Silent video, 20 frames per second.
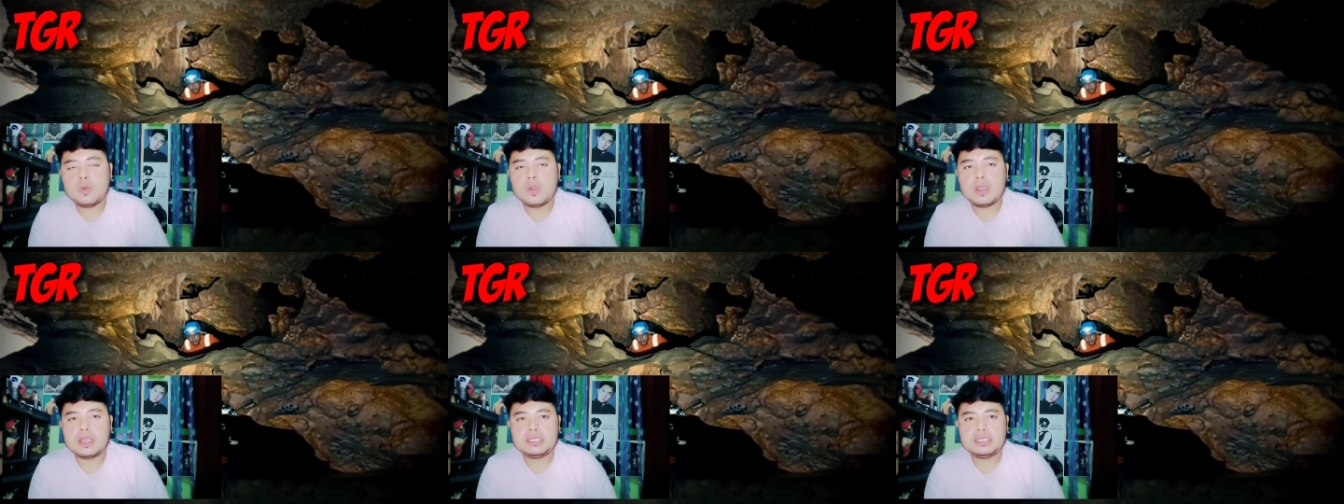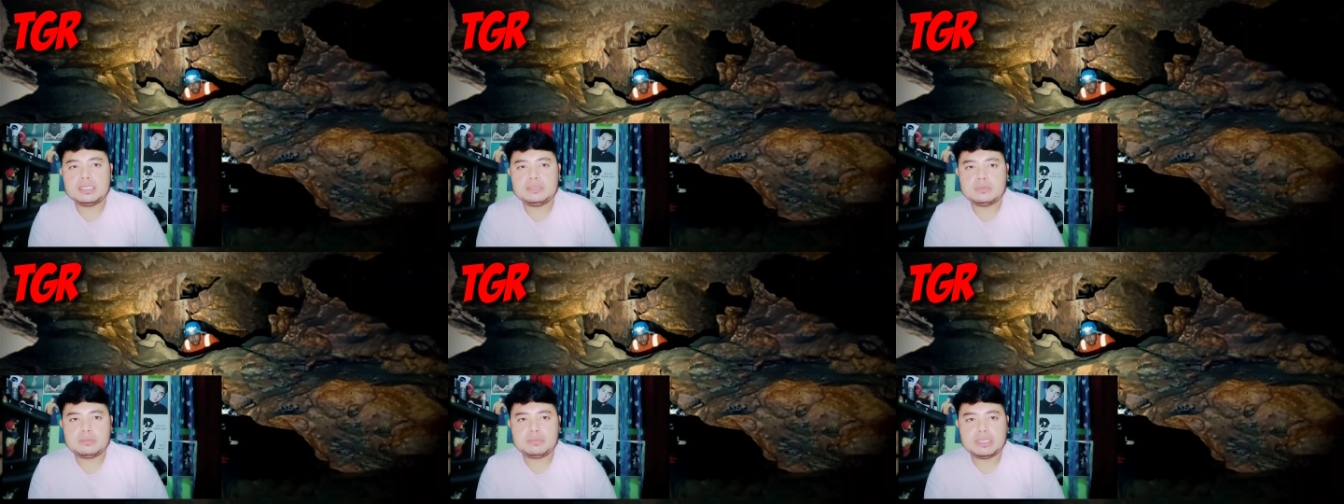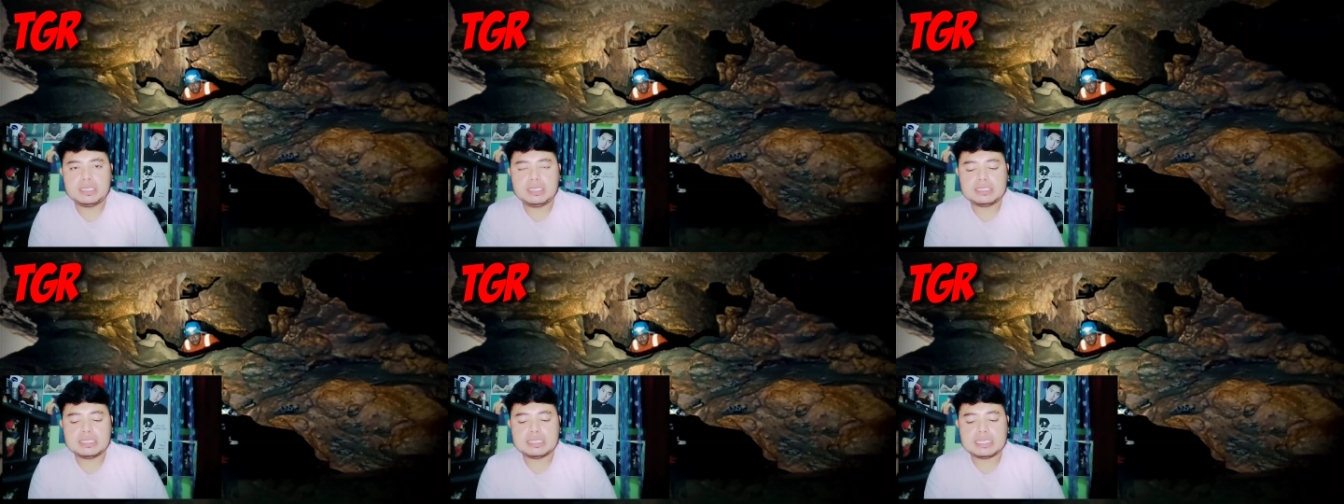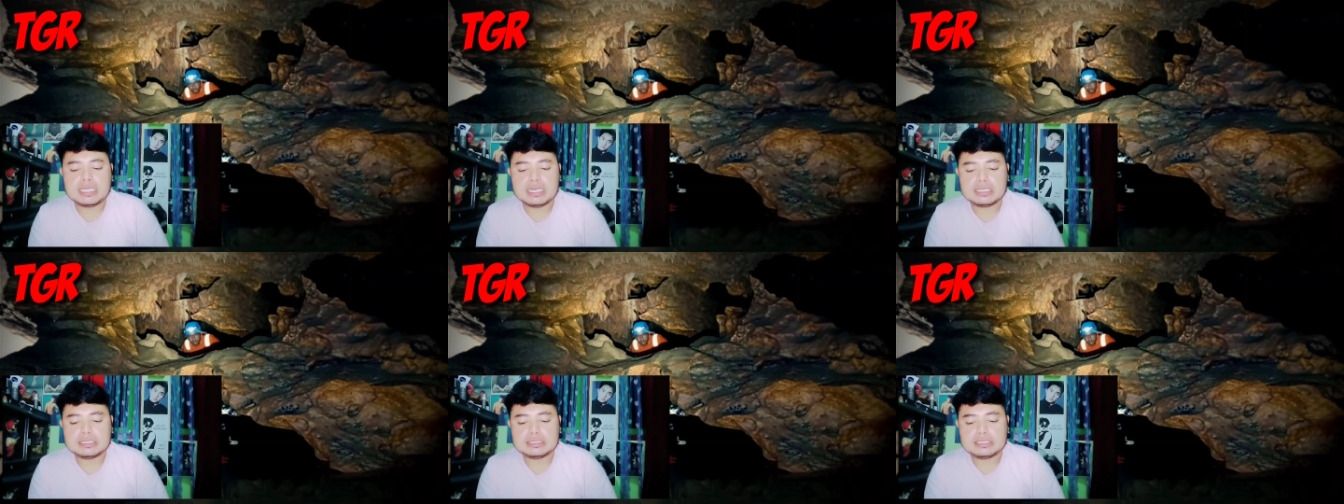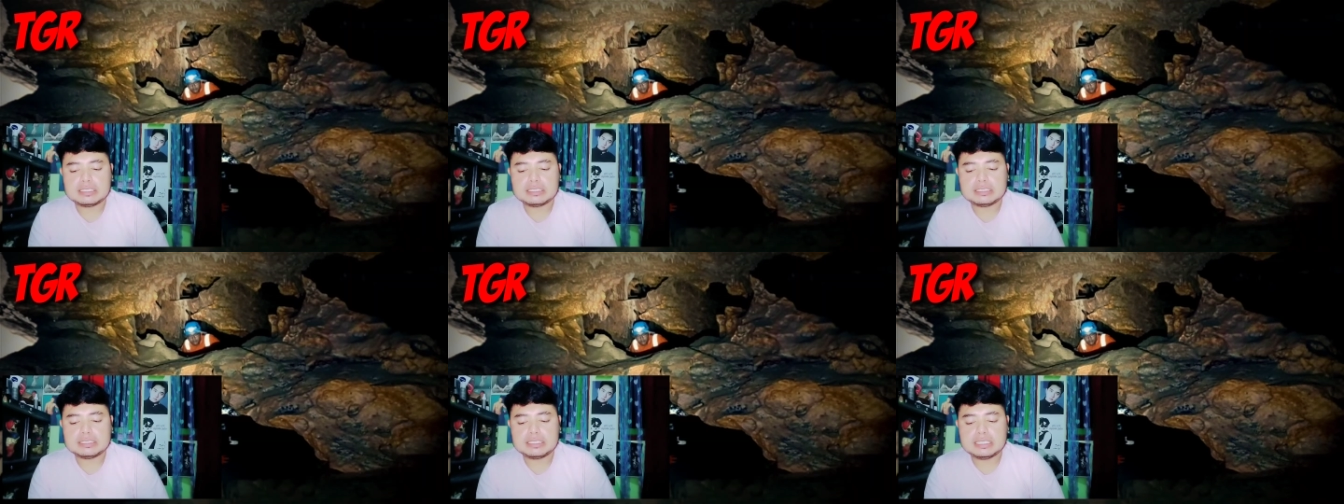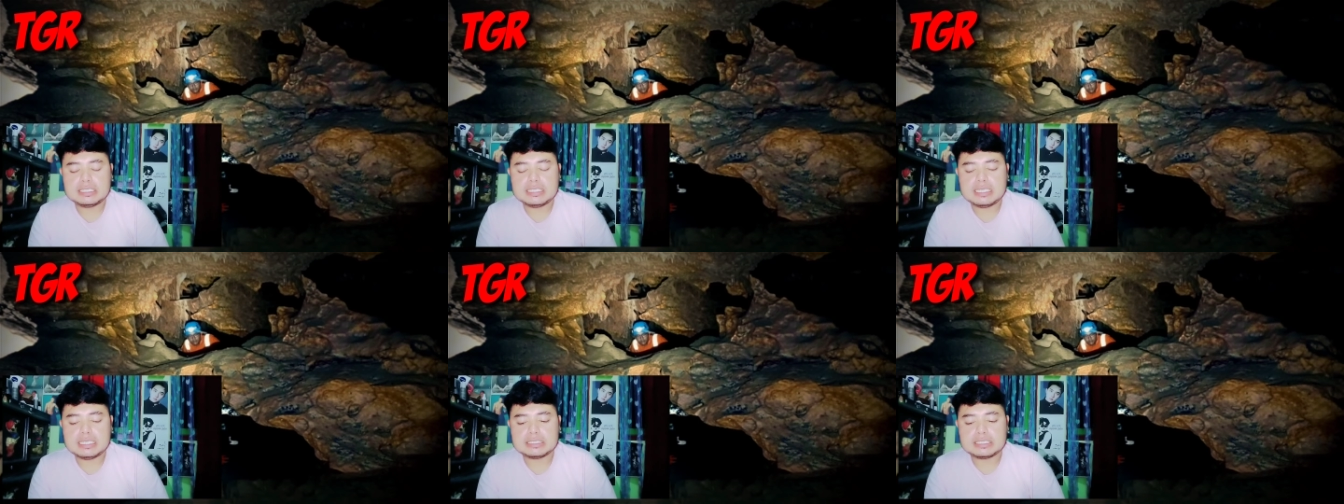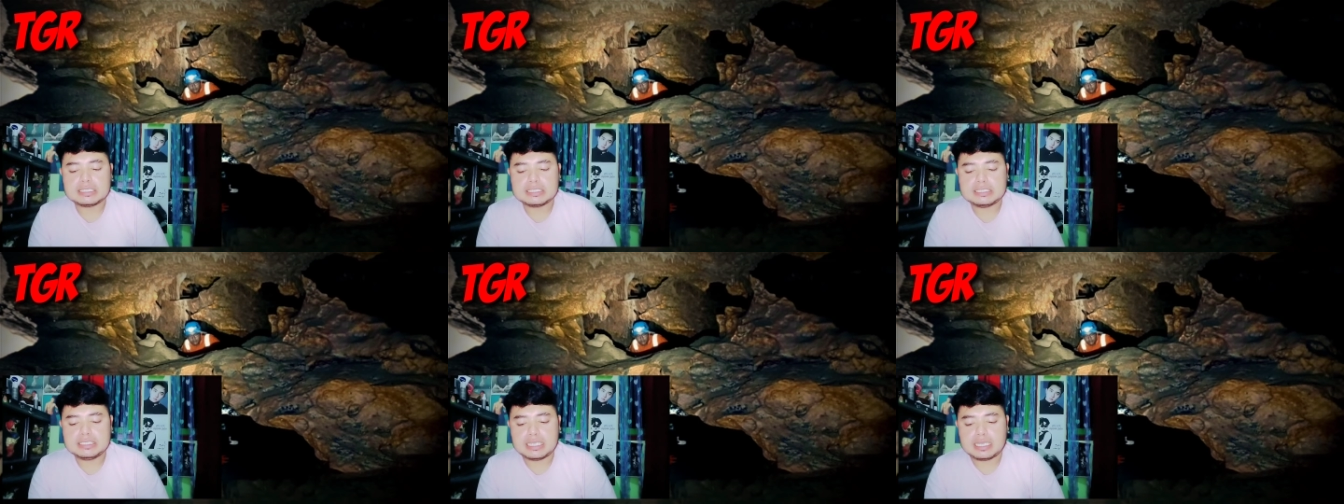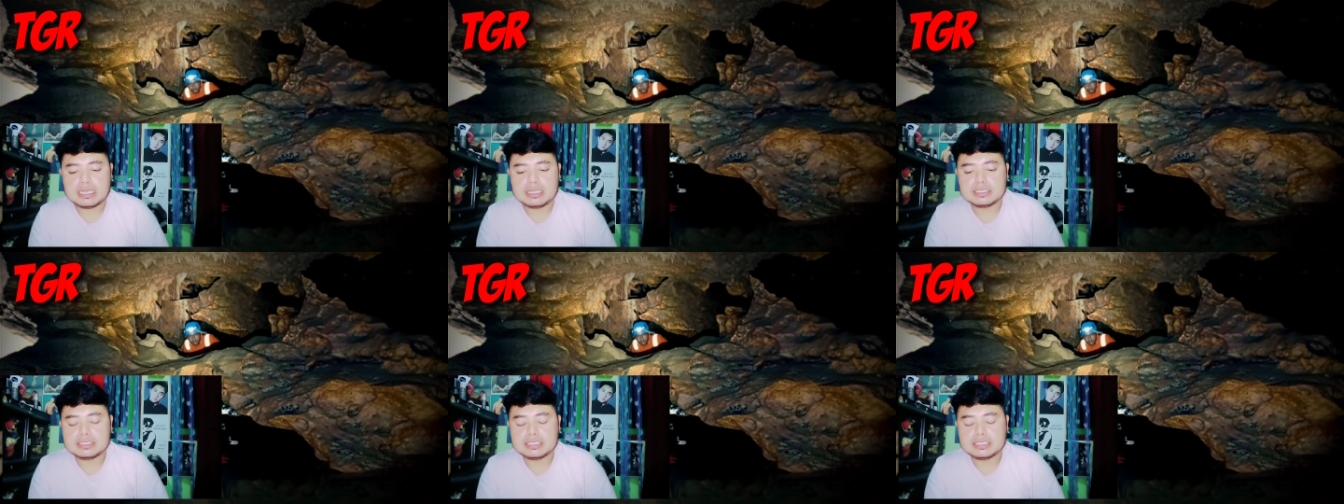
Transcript: Aqua ini memiliki karakteristik yang terjal